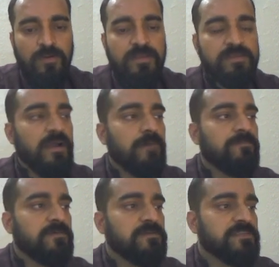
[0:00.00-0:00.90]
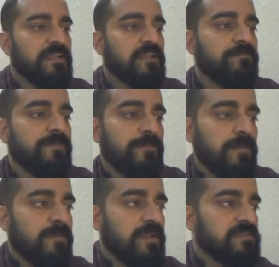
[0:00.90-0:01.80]
ओके okay, ये आप स्क्रीन पे
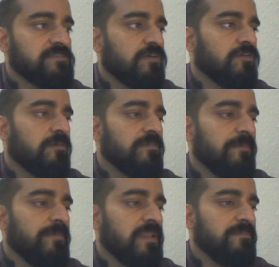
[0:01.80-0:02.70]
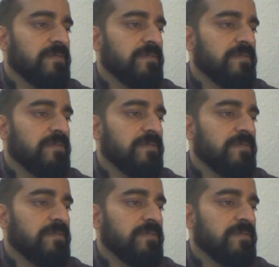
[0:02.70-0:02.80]
पेपर एस डॉट कॉम का पहला